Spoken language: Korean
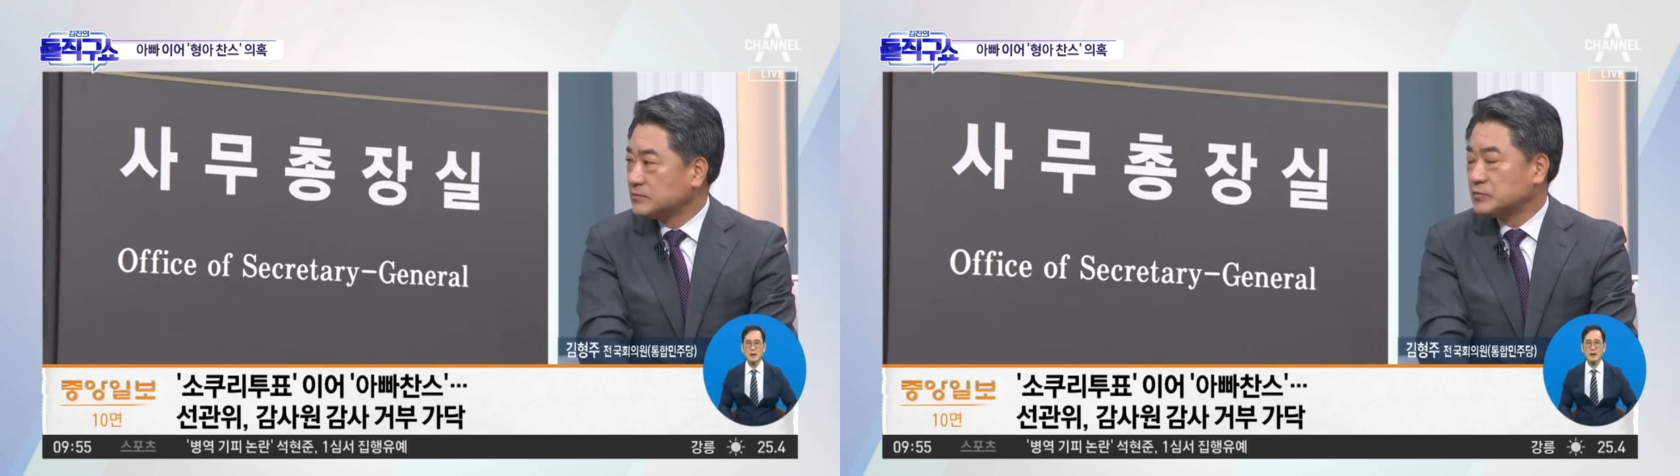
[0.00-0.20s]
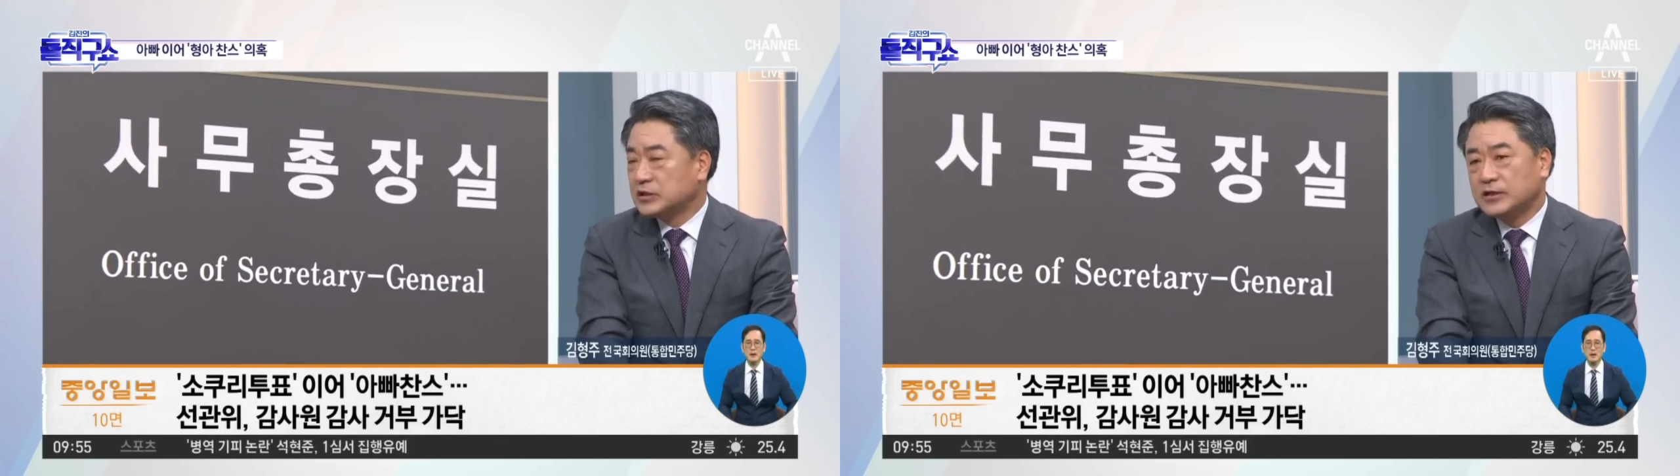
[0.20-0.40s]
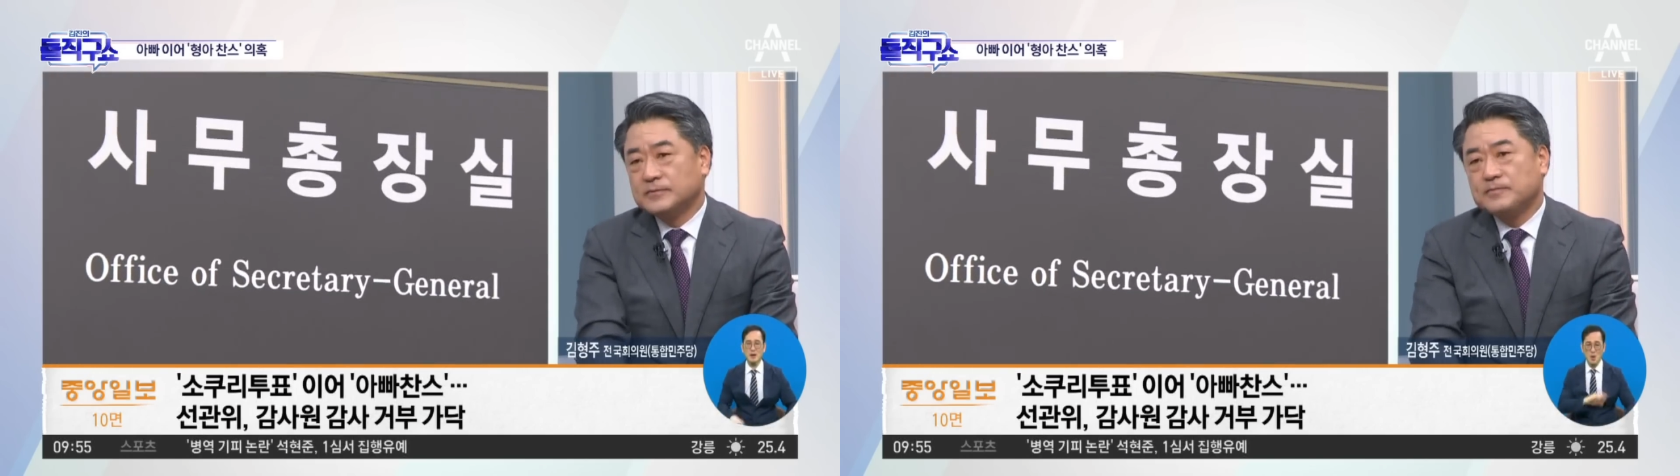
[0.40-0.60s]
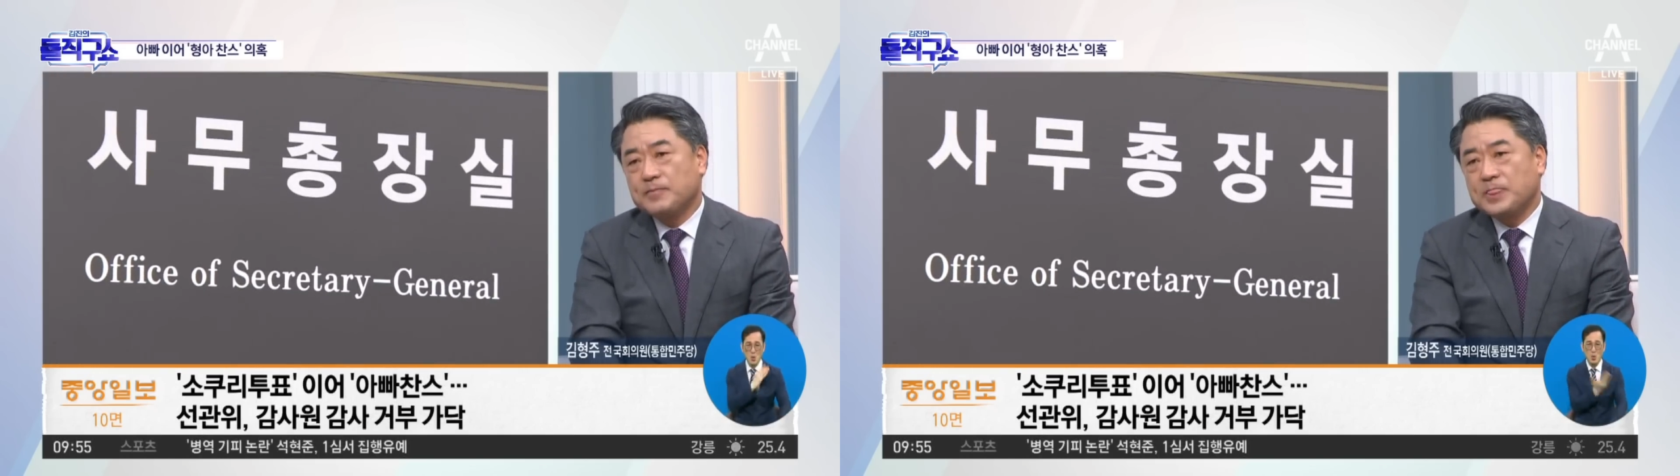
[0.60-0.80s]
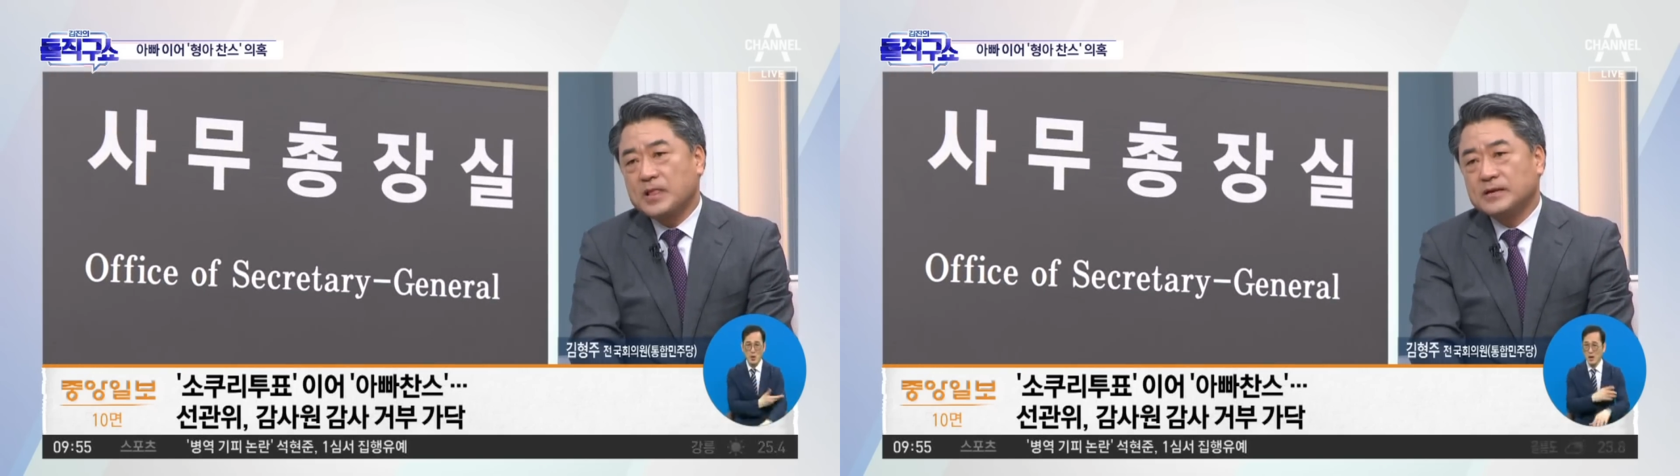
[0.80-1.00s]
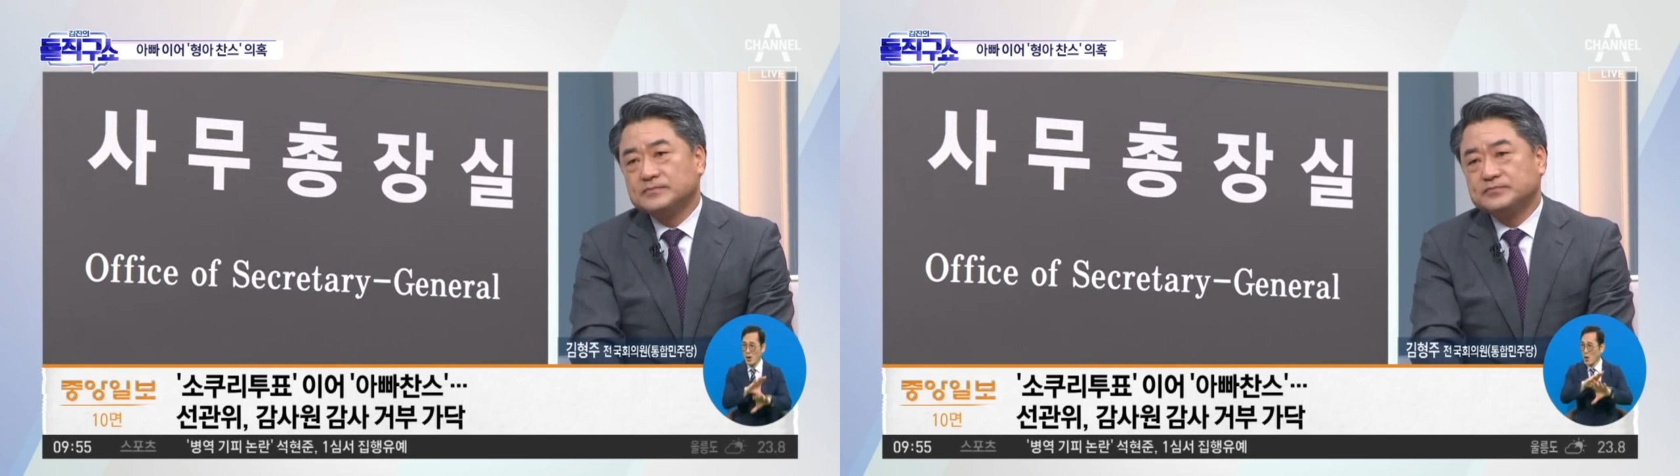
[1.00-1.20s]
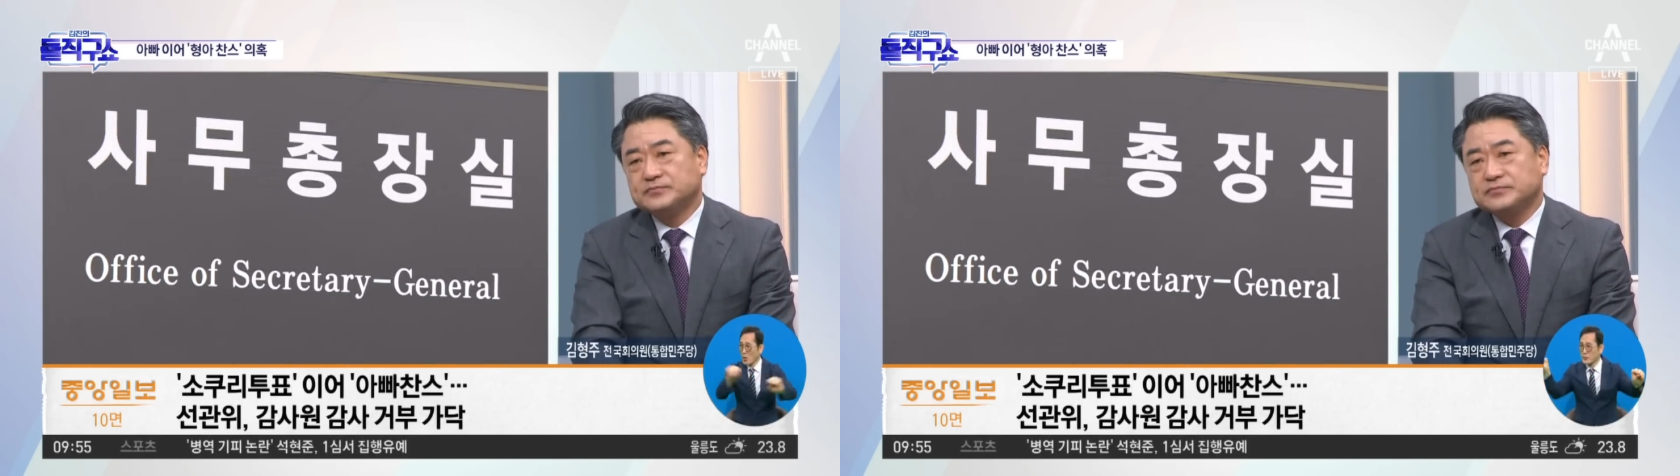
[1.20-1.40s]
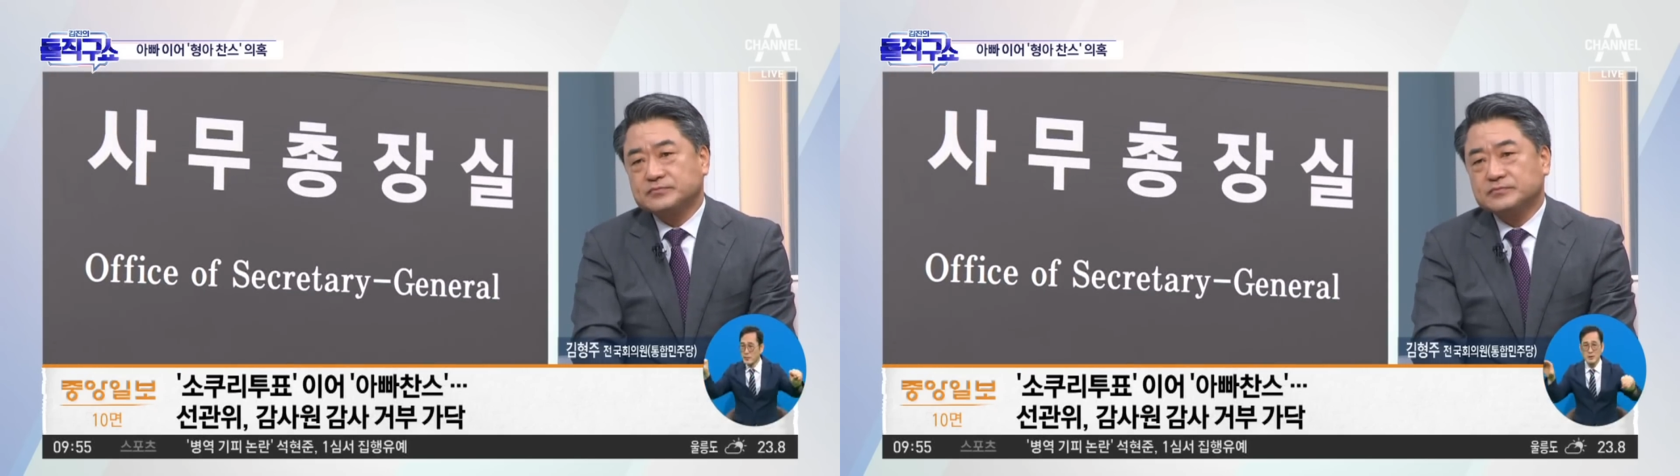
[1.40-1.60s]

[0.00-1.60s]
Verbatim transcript: 듭니다. 채용에 이어서